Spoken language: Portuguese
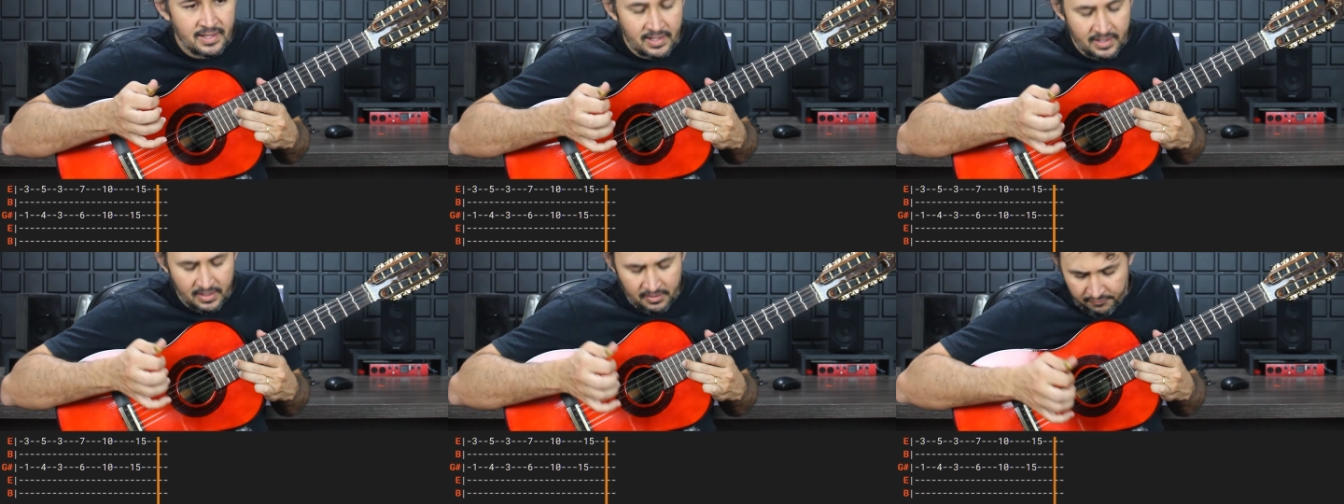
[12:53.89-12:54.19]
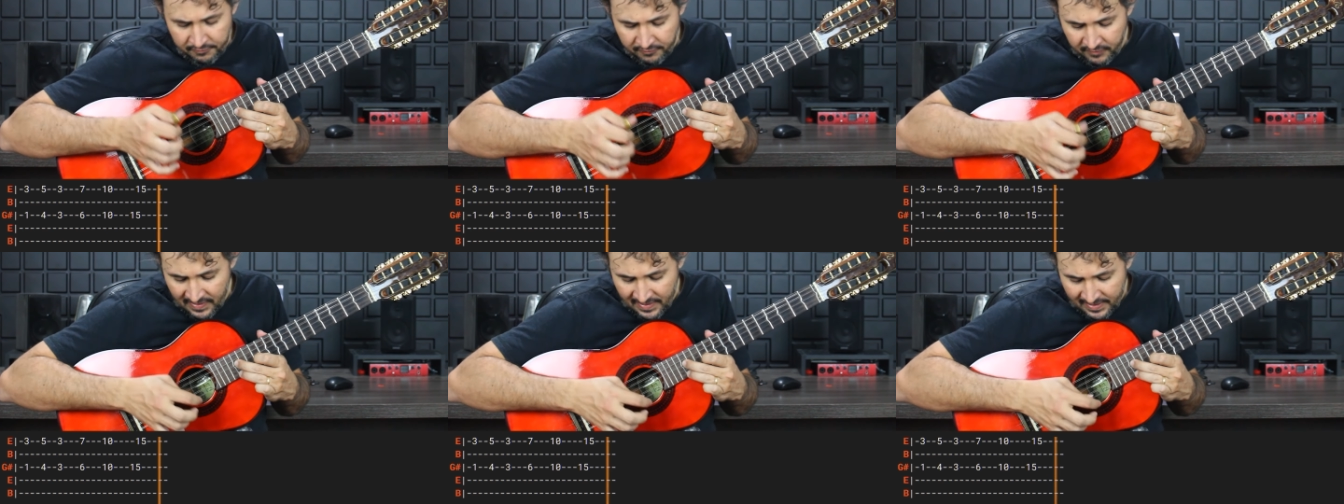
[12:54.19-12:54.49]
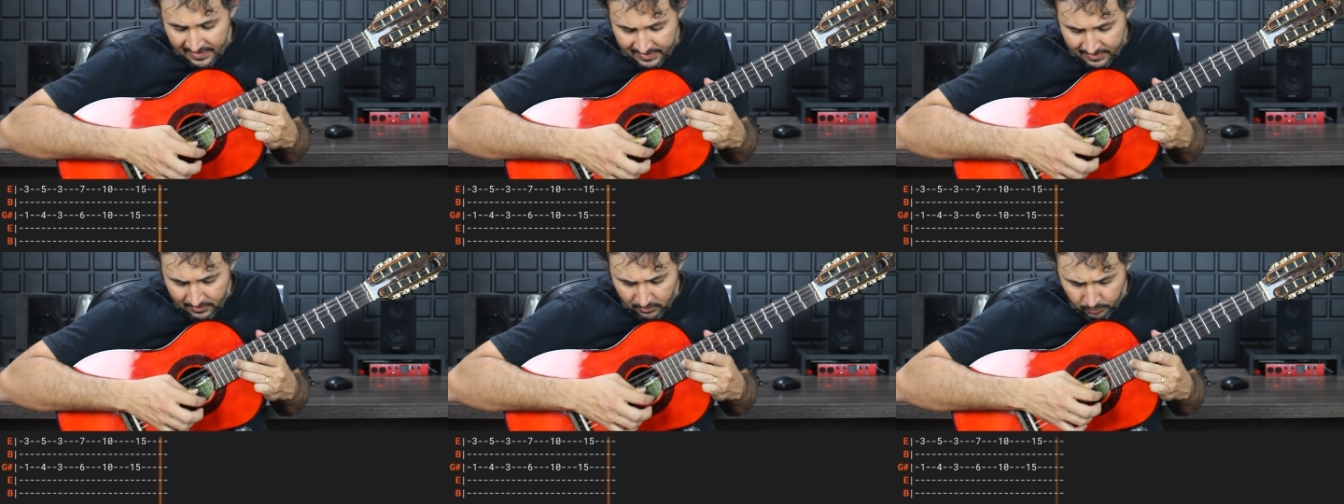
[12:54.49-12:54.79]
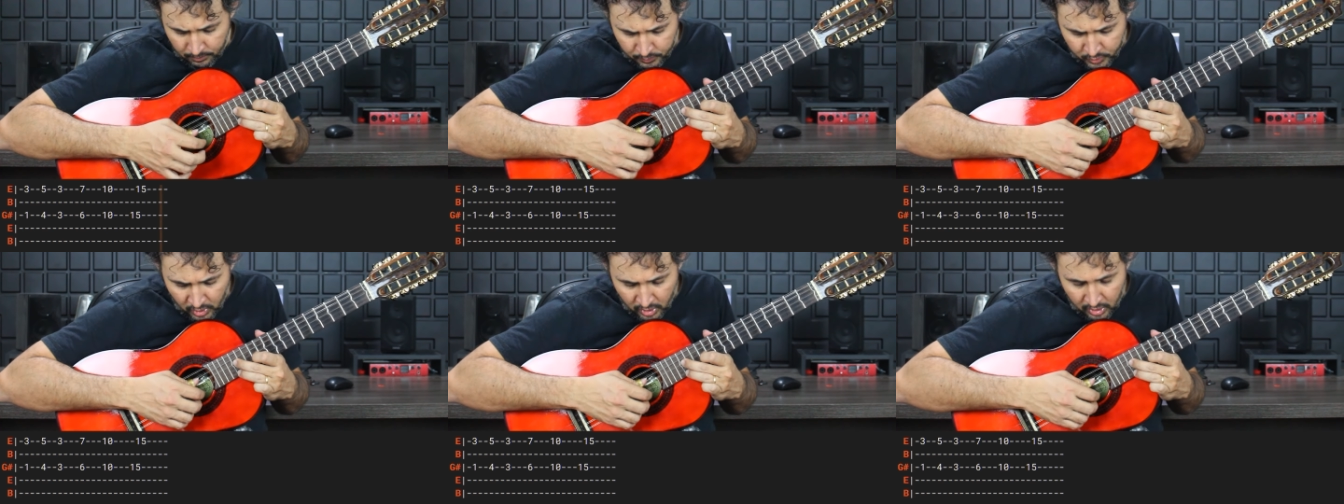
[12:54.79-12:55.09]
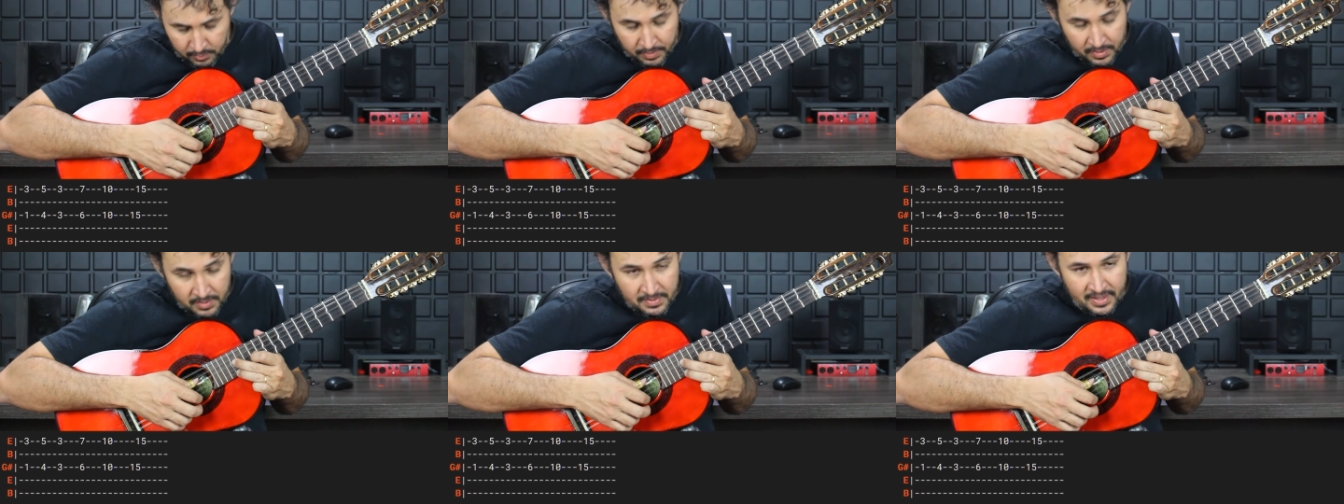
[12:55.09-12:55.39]
em flã, né? Eu
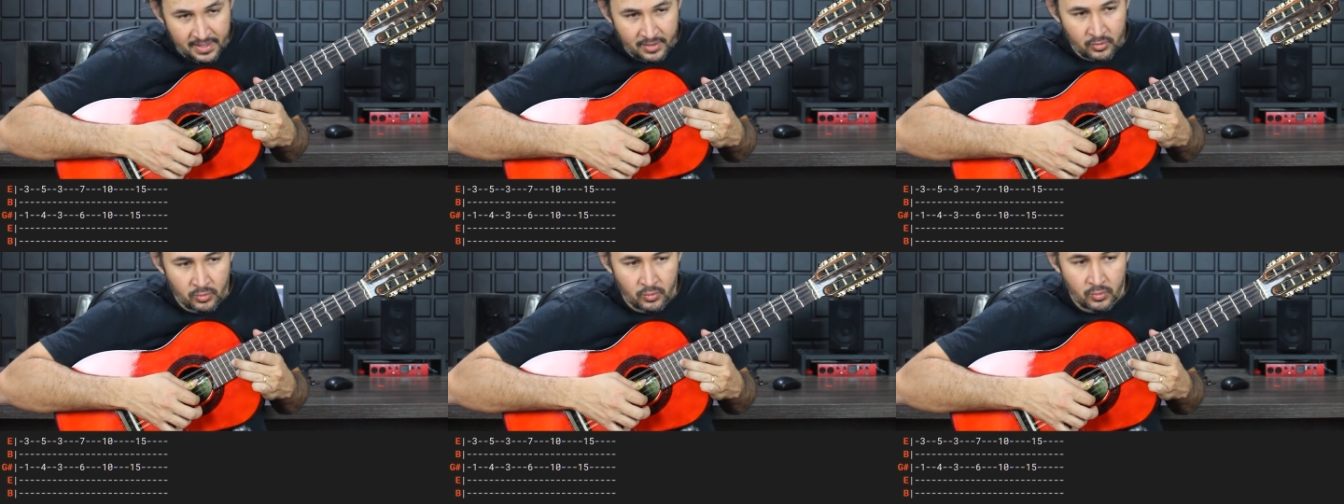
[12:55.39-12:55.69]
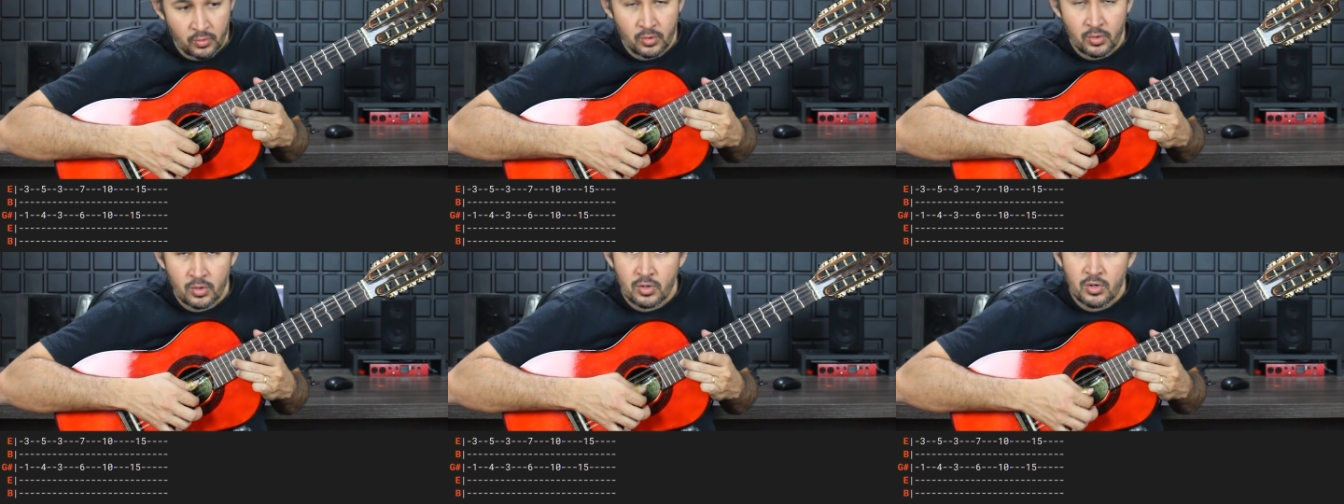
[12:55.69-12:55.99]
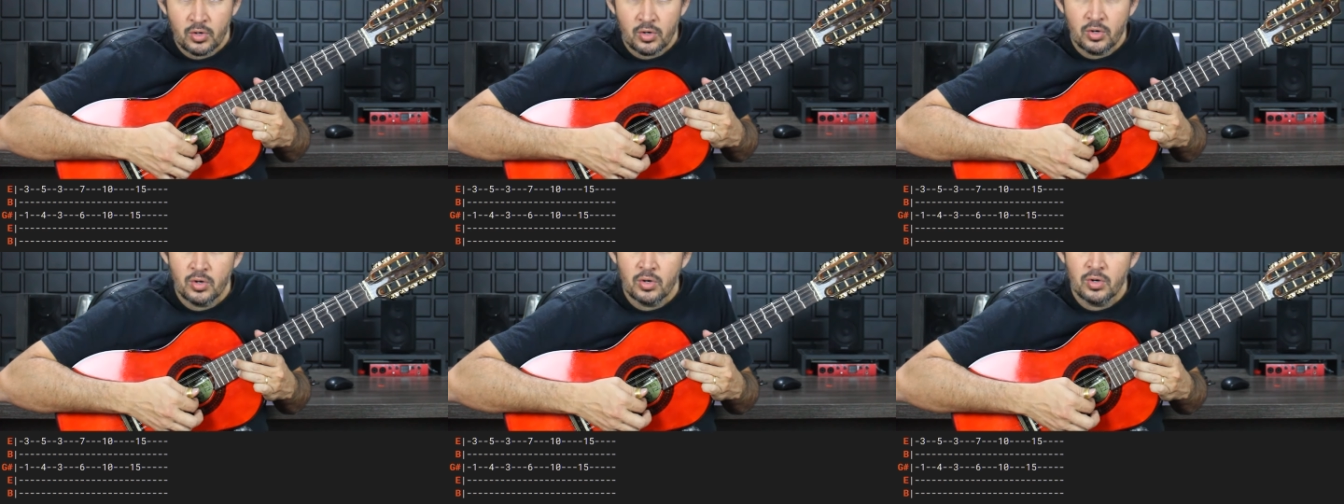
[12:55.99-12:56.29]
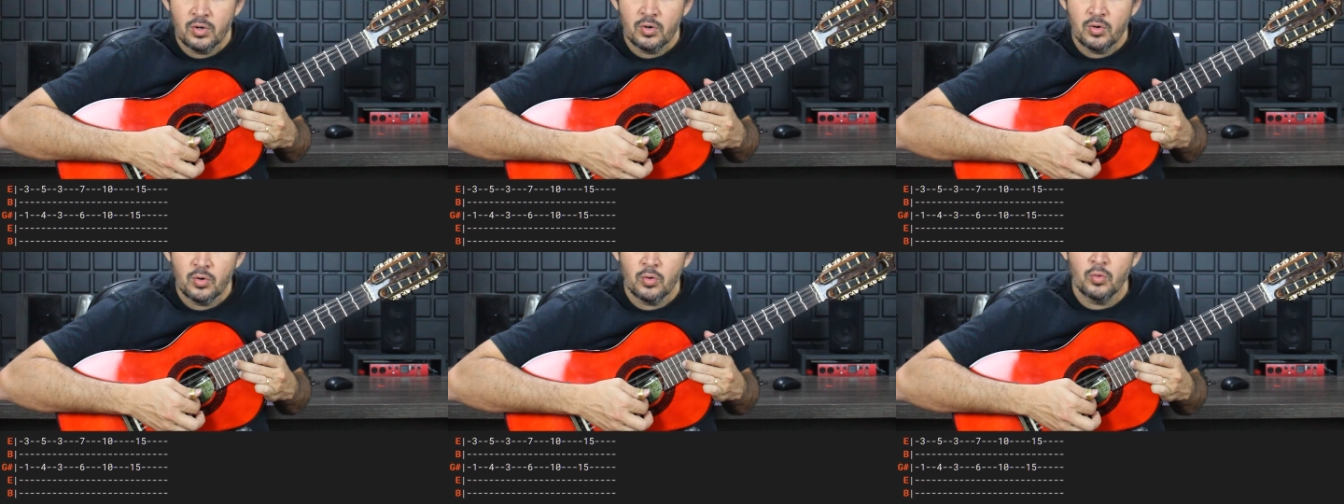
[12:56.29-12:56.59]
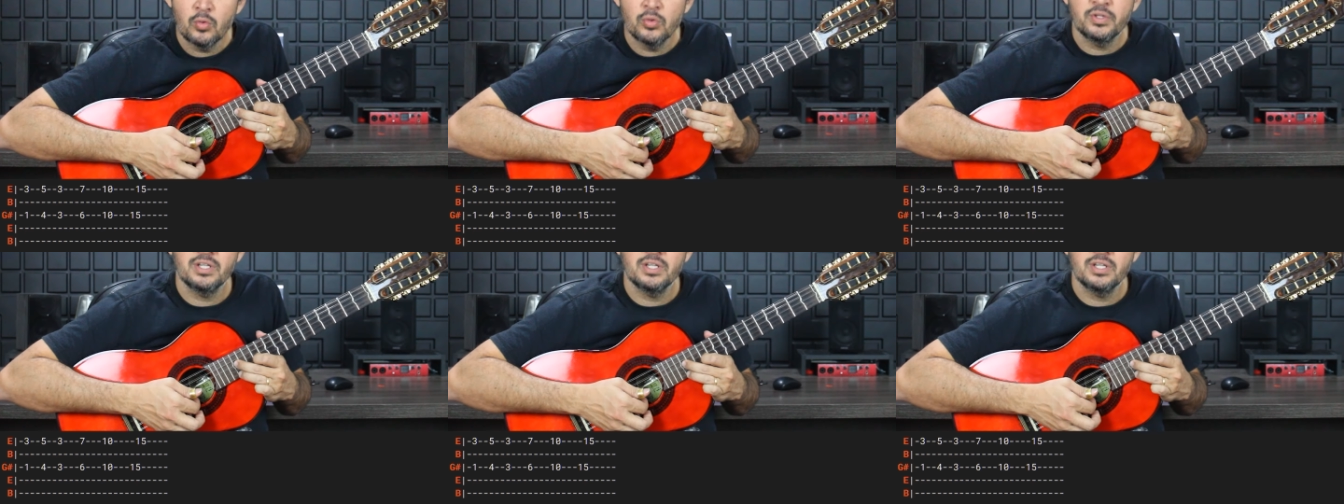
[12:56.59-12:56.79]
toco primeiro o